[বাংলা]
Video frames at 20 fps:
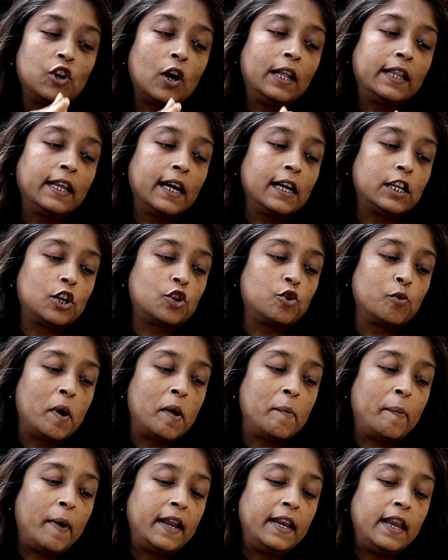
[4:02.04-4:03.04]
সকাল থেকে আসার
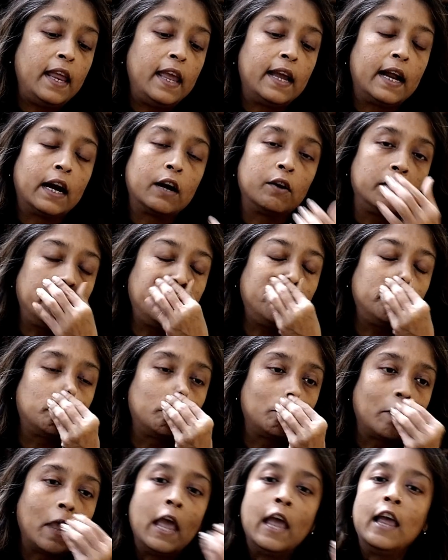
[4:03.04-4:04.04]
সময় পাইনি এই কারণে
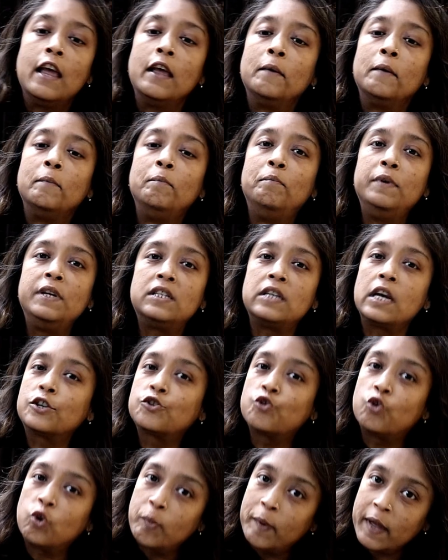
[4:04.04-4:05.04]
বিশ্বাস
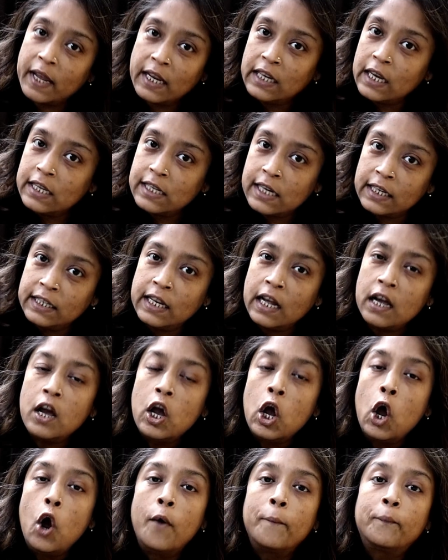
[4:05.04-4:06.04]
করবে কিনা জানি না
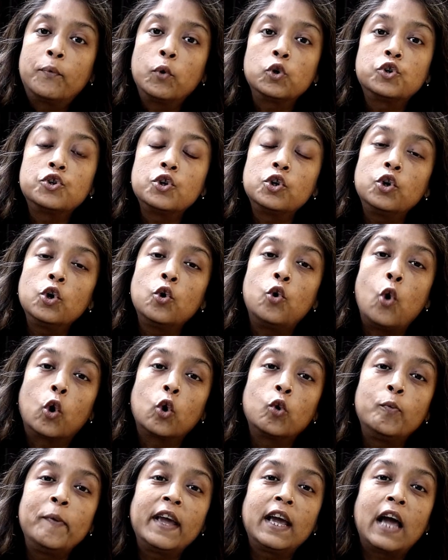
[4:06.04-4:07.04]
প্রচণ্ড
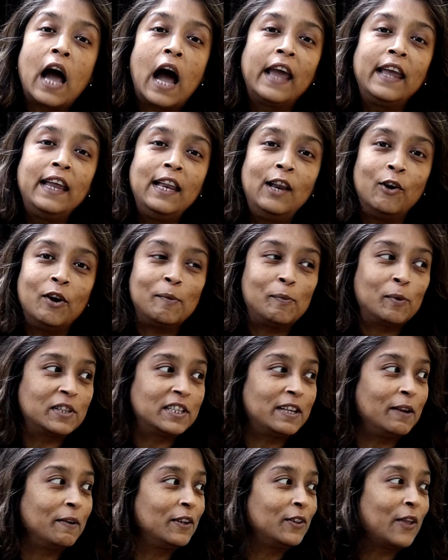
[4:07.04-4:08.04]
গরমে কাহিল হয়ে
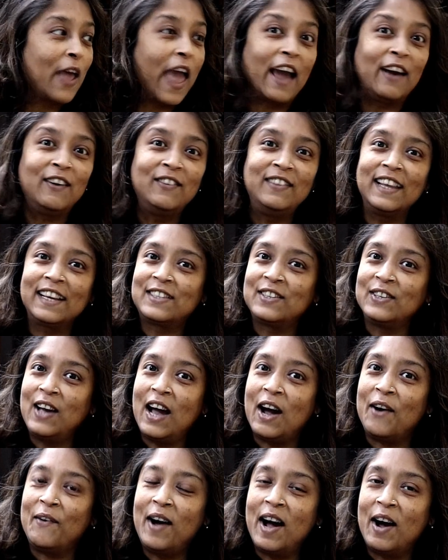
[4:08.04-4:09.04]
পড়েছিলাম কিন্তু এখন দেখছো
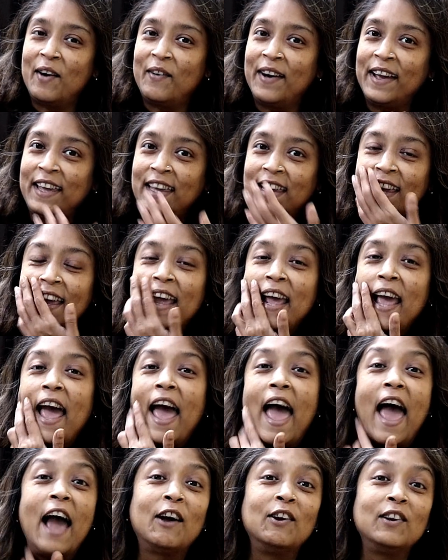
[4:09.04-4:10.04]
হাওয়া হাওয়াই
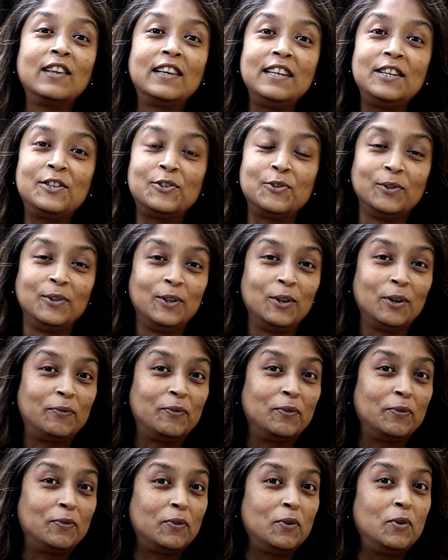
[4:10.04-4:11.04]
এখন কি সুন্দর
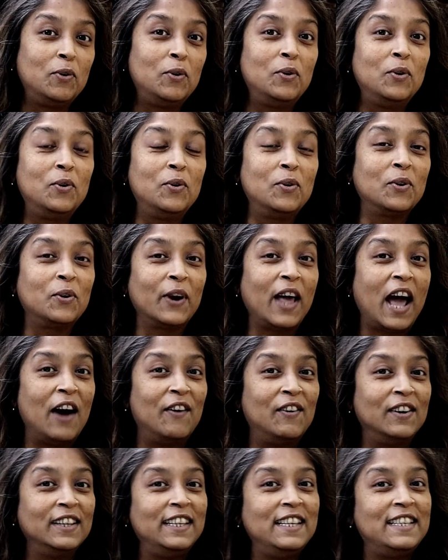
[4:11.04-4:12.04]
ফুফুর করে
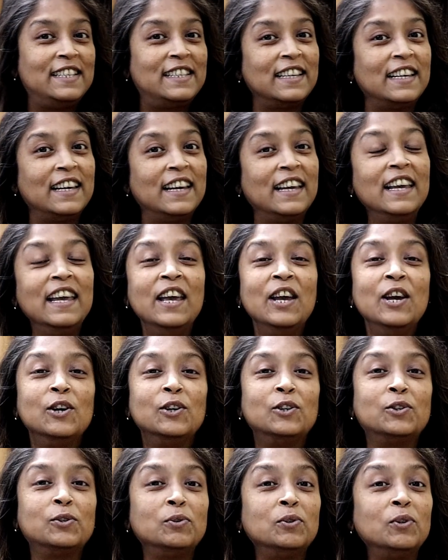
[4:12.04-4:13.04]
হাওয়া দিচ্ছে
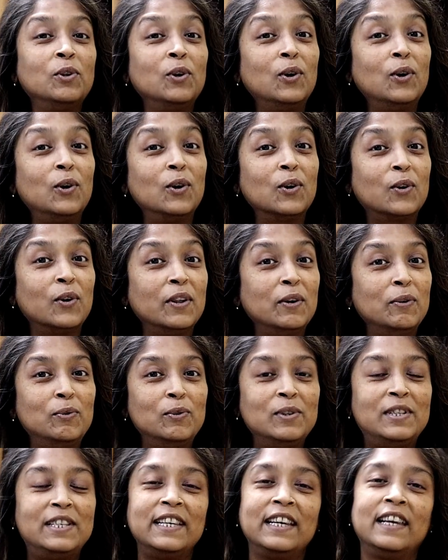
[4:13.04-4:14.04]
সুন্দর করে
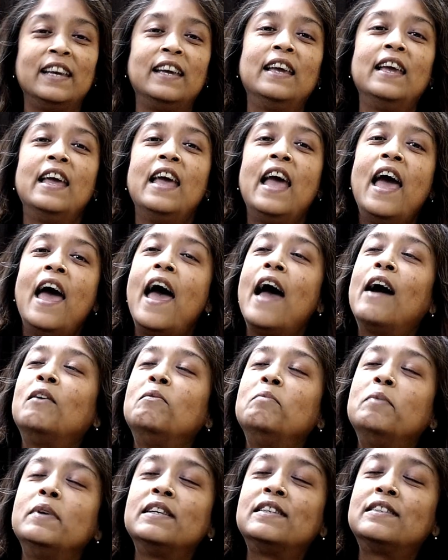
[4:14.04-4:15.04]
উঠছে
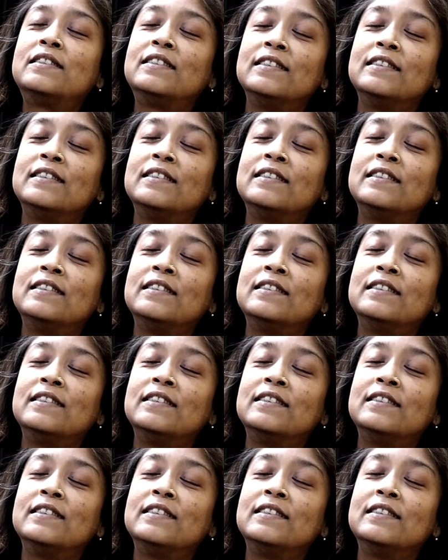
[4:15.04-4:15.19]
এখন বেশ